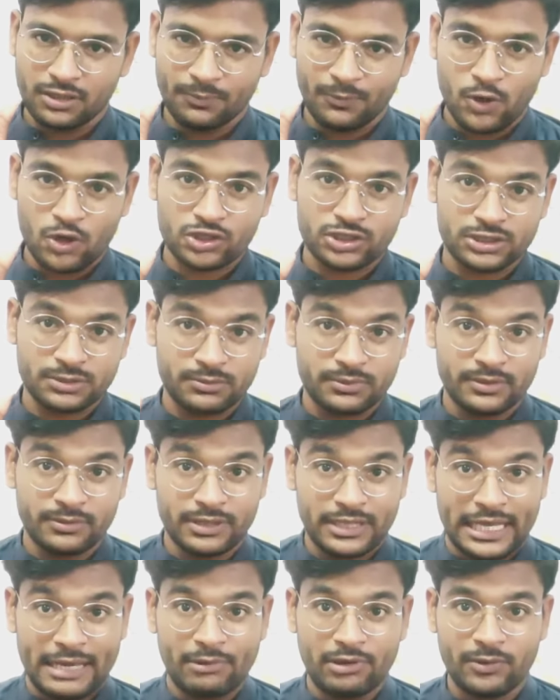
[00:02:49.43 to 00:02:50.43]
बॉक्स
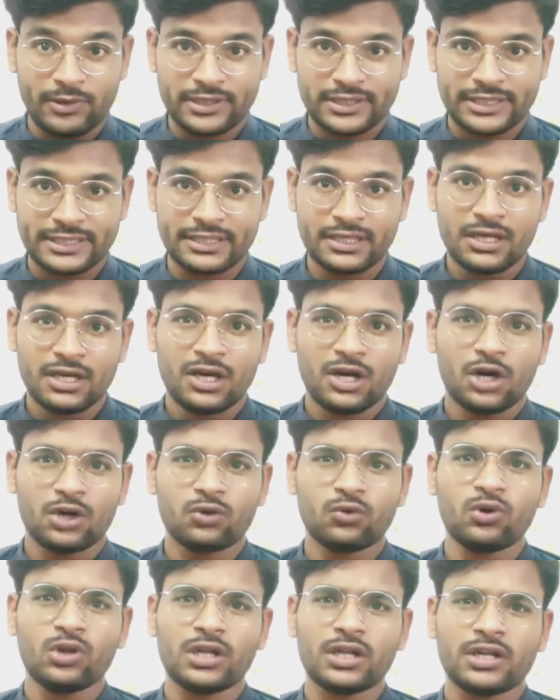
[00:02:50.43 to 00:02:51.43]
अवेलेबल थी और
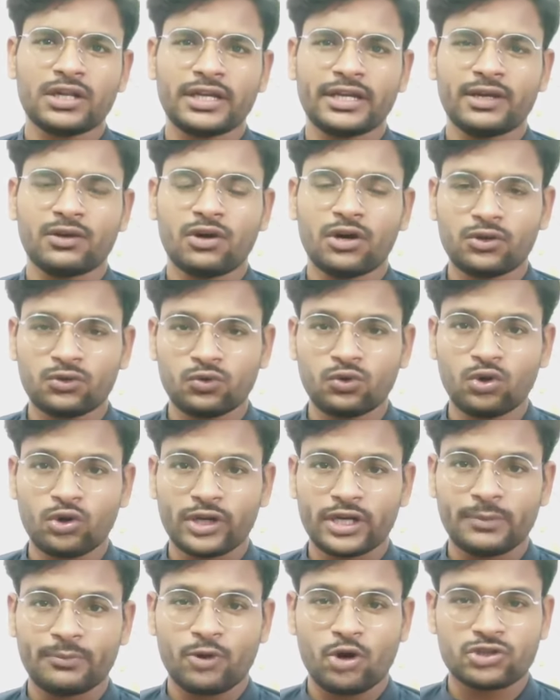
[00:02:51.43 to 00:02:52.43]
उन लोगों ने और उन लोगों
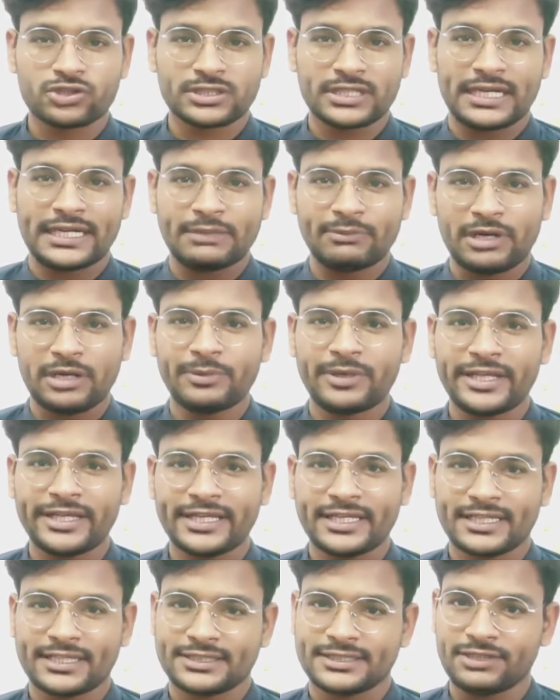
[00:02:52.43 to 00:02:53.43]
ने बॉक्स का डिमांड भी नहीं
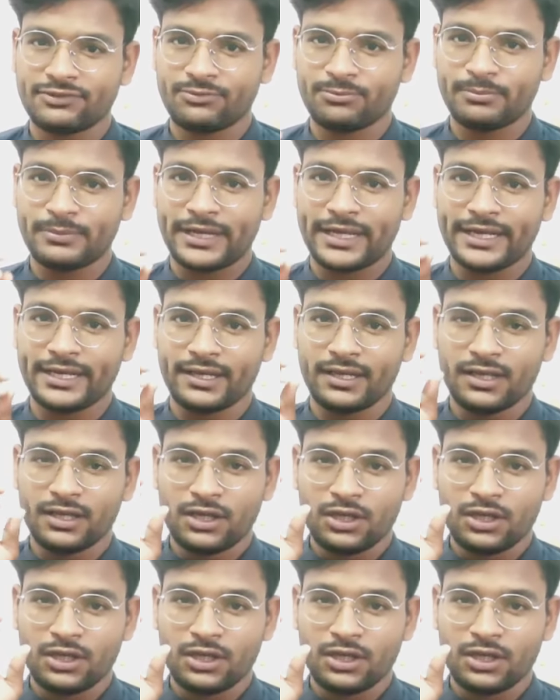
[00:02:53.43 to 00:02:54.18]
किया था सिर्फ मैंने